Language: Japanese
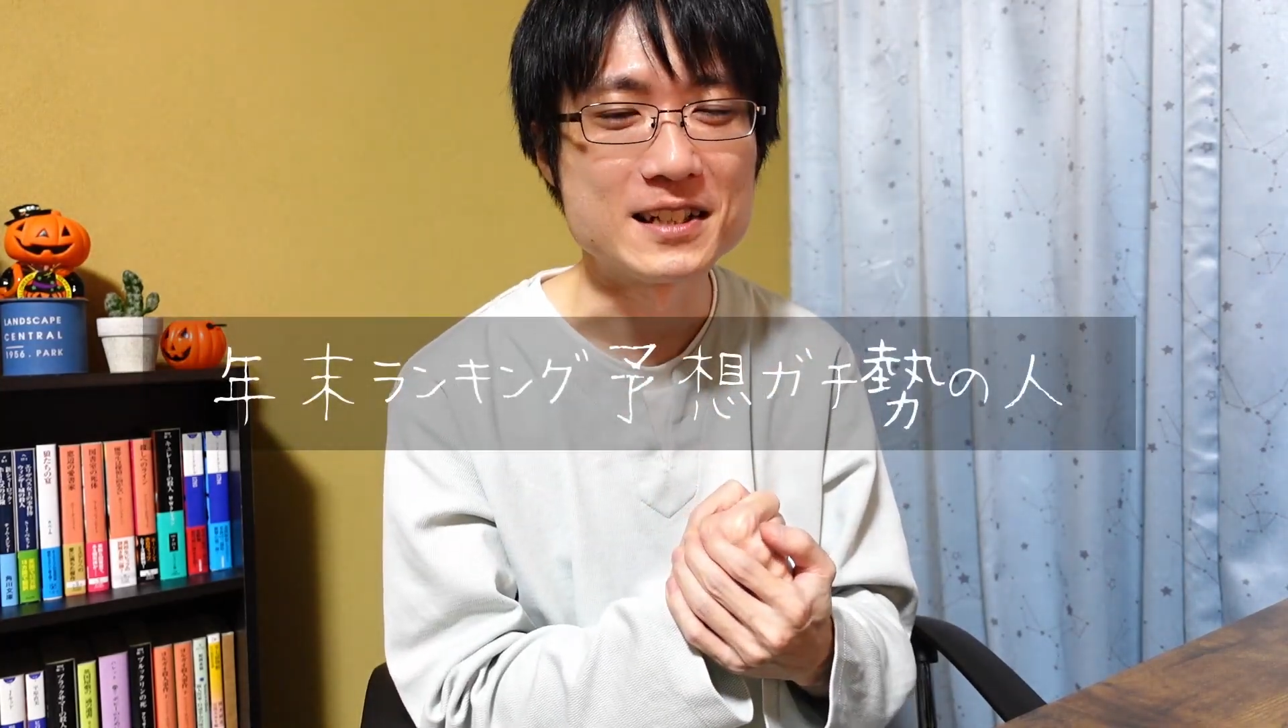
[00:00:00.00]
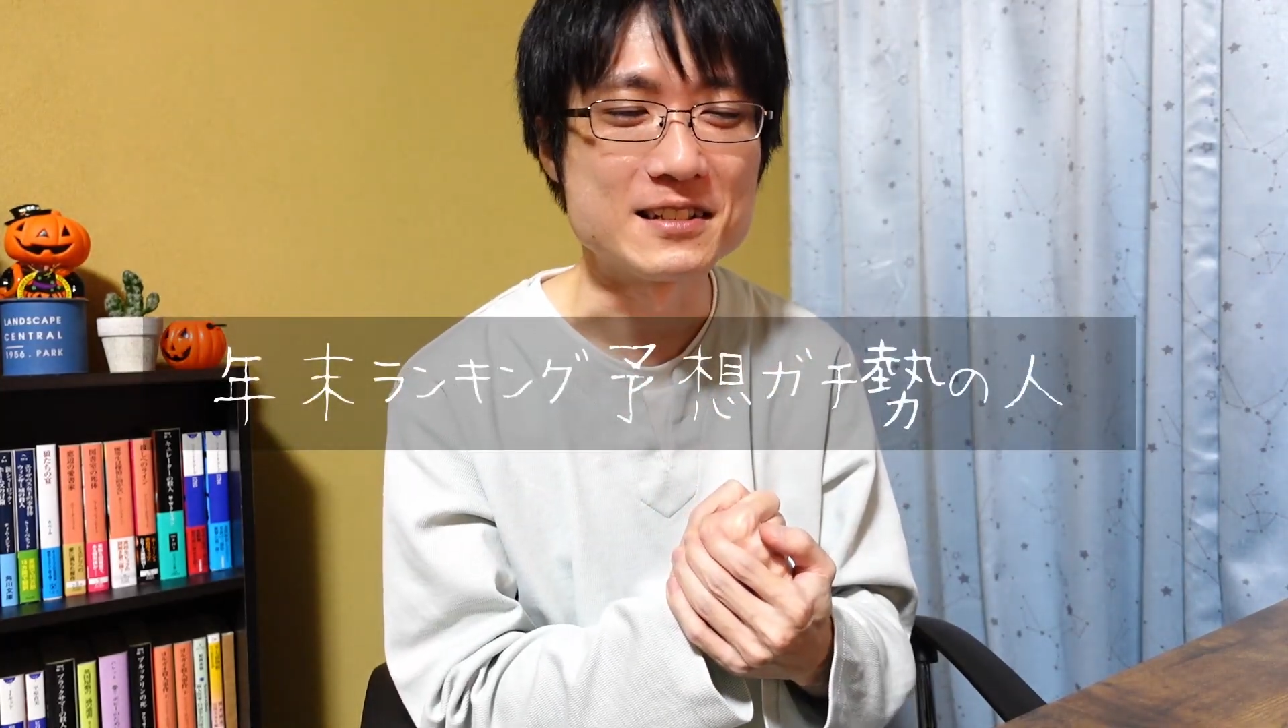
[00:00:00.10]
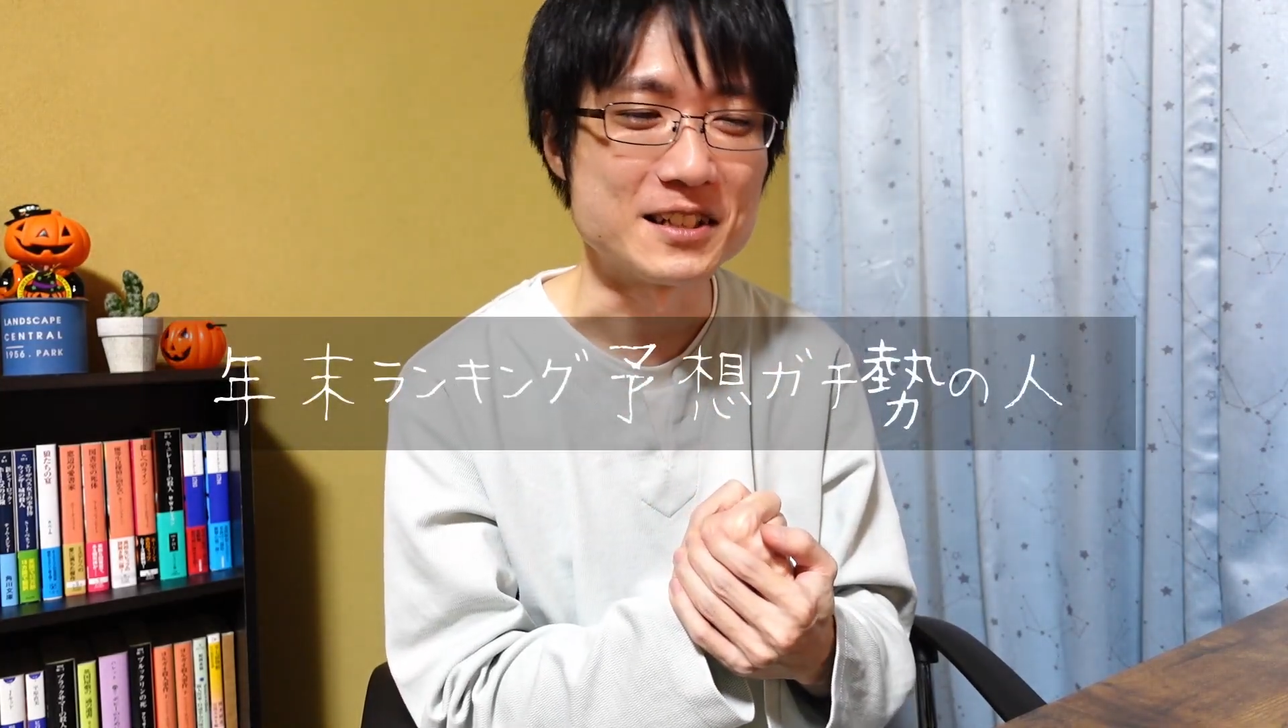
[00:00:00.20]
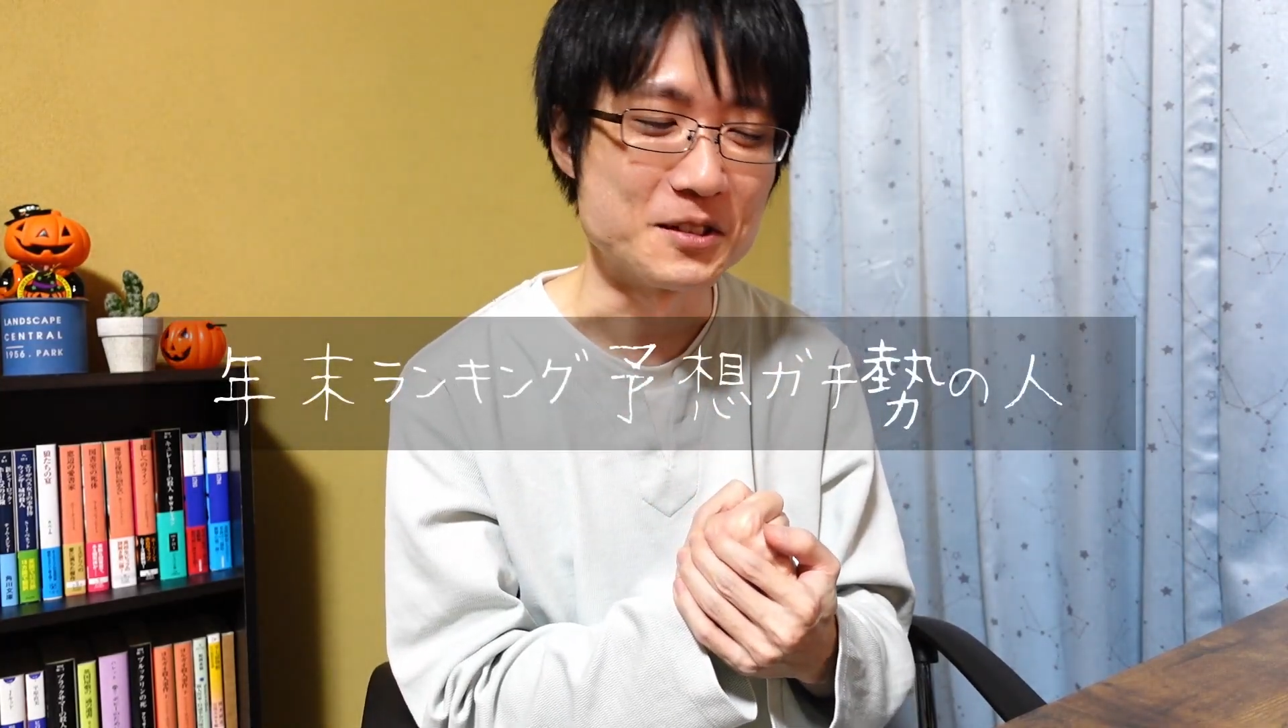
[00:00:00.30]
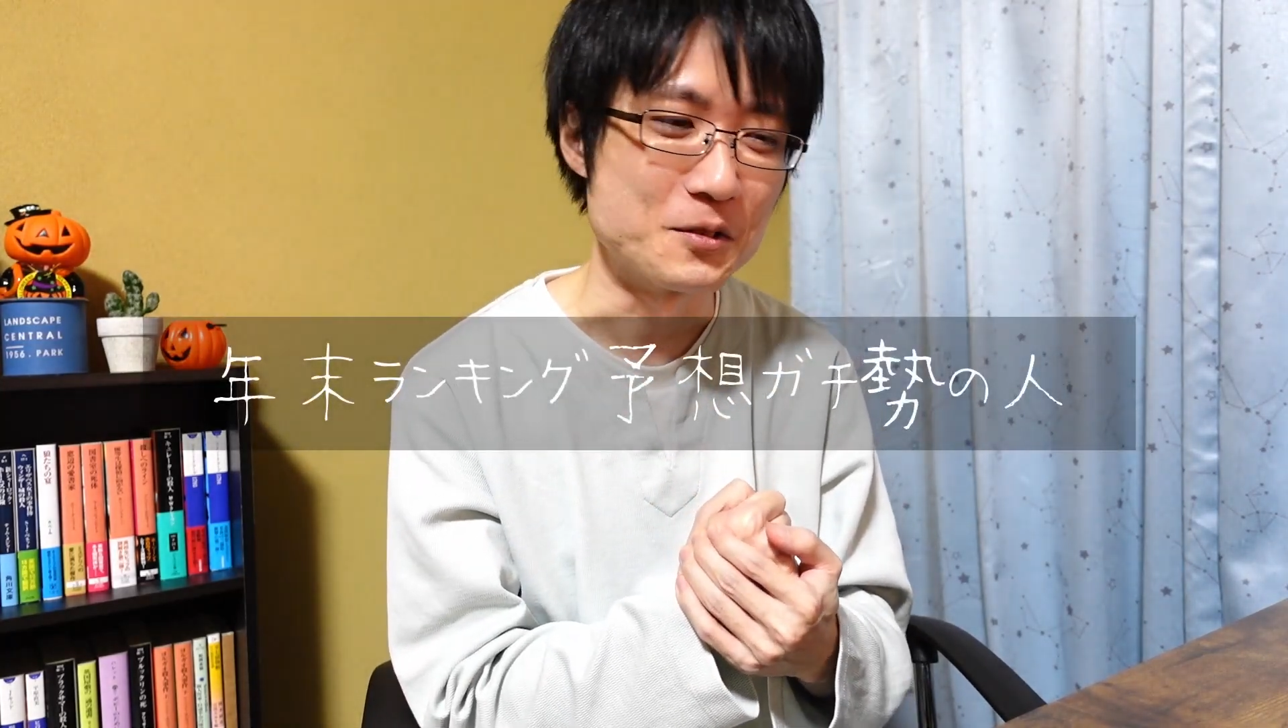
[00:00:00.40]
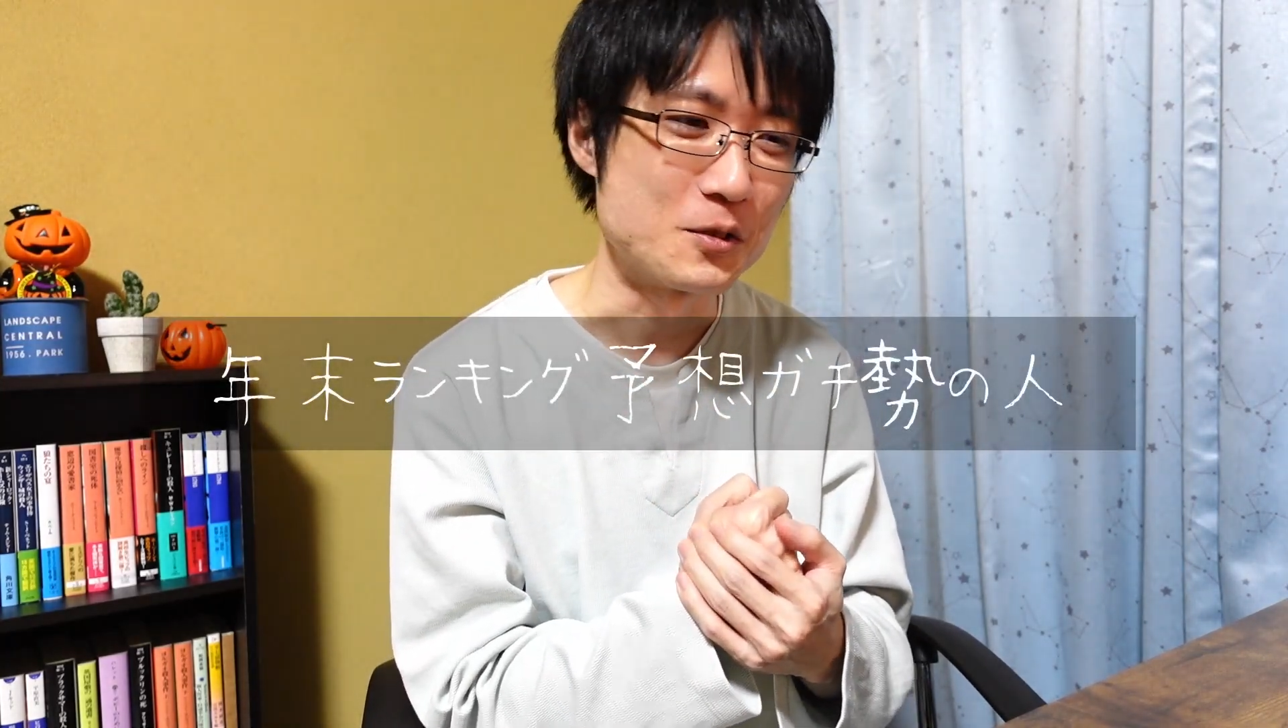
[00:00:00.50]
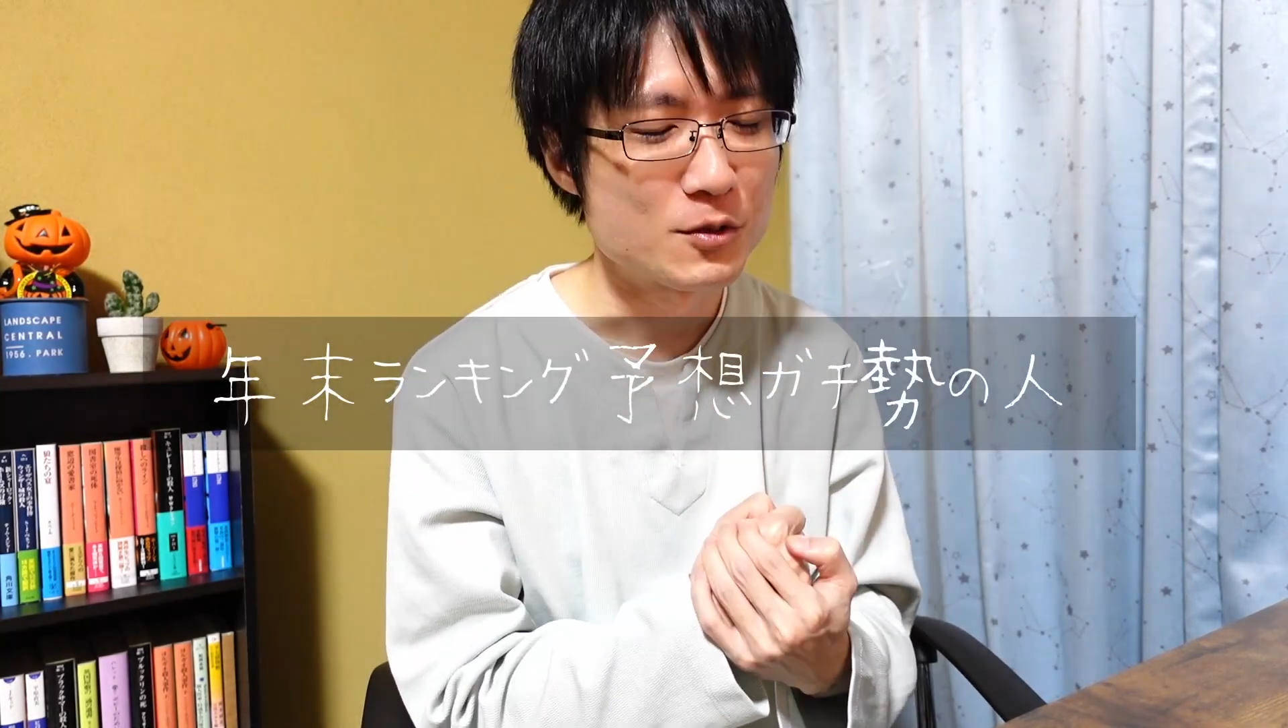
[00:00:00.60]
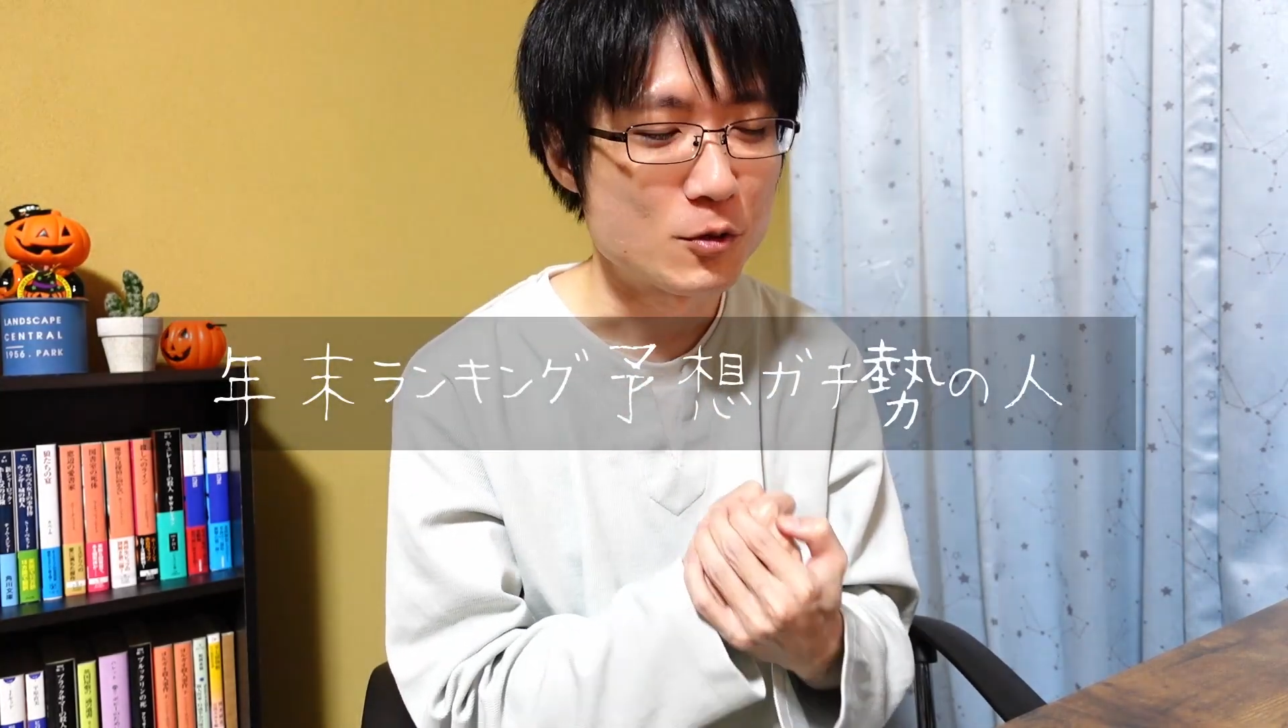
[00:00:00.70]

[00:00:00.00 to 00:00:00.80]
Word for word: んですけど